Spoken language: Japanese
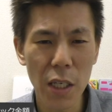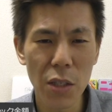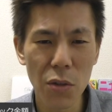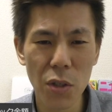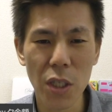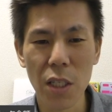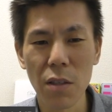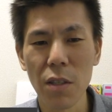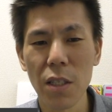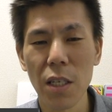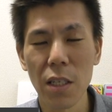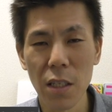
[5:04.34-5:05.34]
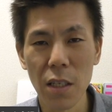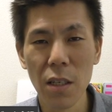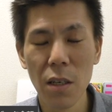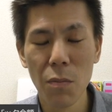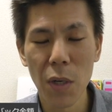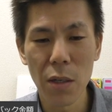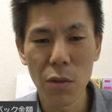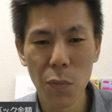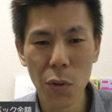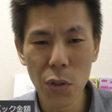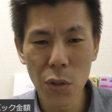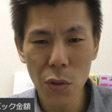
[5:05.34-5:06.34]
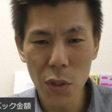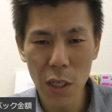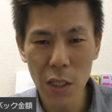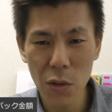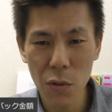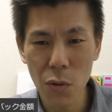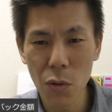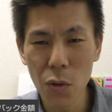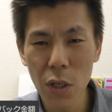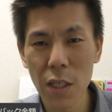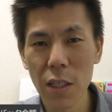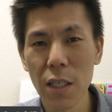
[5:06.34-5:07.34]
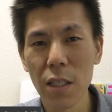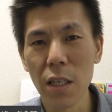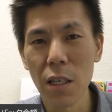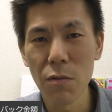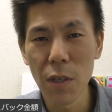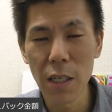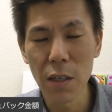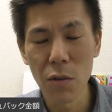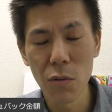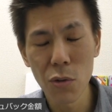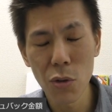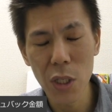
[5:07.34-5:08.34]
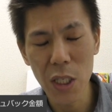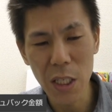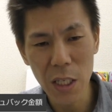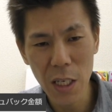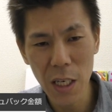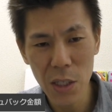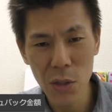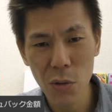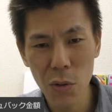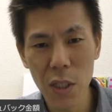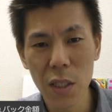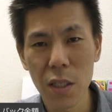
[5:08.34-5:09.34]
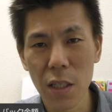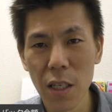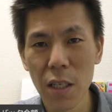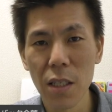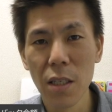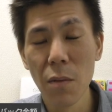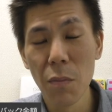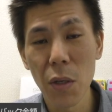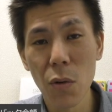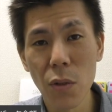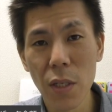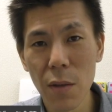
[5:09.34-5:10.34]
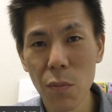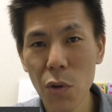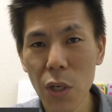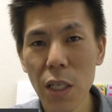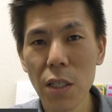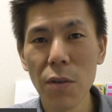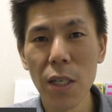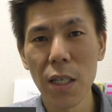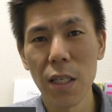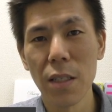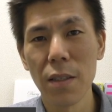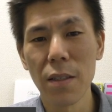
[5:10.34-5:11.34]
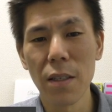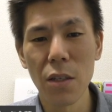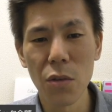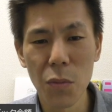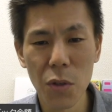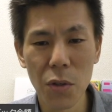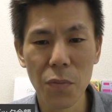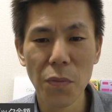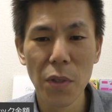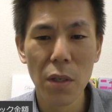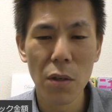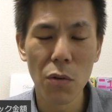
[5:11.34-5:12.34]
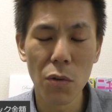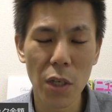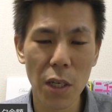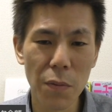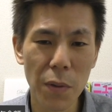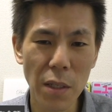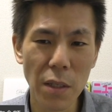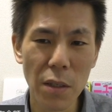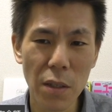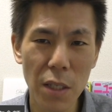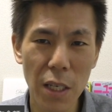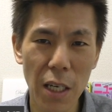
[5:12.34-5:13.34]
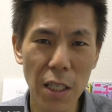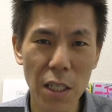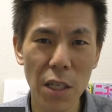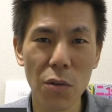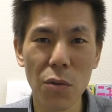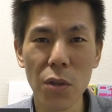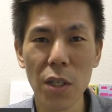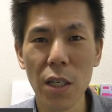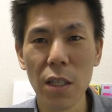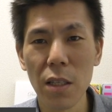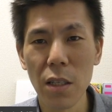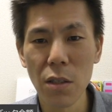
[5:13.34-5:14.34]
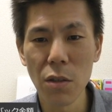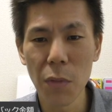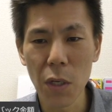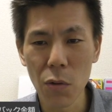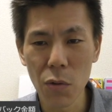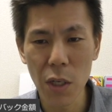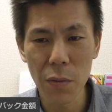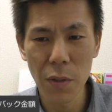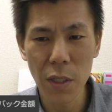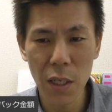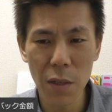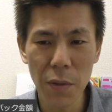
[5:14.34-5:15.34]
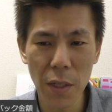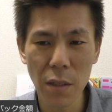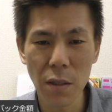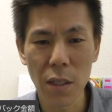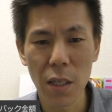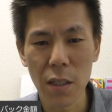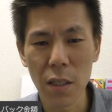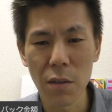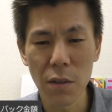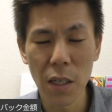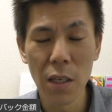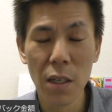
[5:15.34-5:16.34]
いようにしてくださいね。まあ、あの、ポイントサイトの今回の案件は、本当に1回の取引で、まあ、5000もらえるわけなんですけども、この FX 会社の方でやっている、まあ、この FJFX でやってるね、